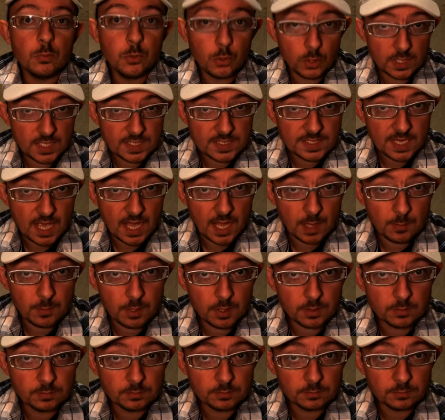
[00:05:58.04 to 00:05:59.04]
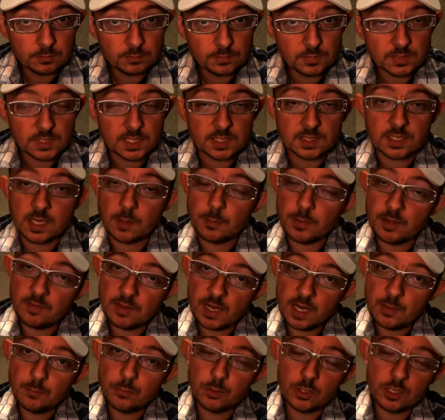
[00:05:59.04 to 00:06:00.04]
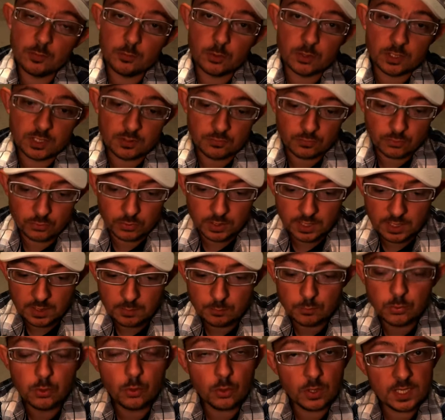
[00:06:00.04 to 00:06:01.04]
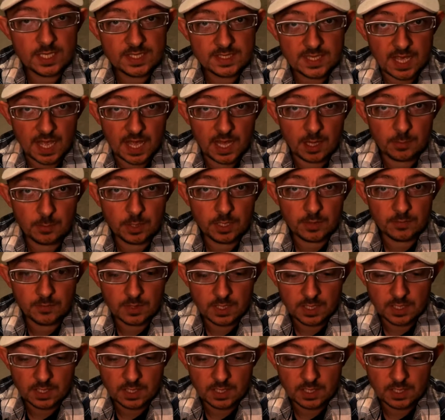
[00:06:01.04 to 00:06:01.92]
Pour les arbres, ça ne sera pas valable pour les petits fruits, pour les arbres,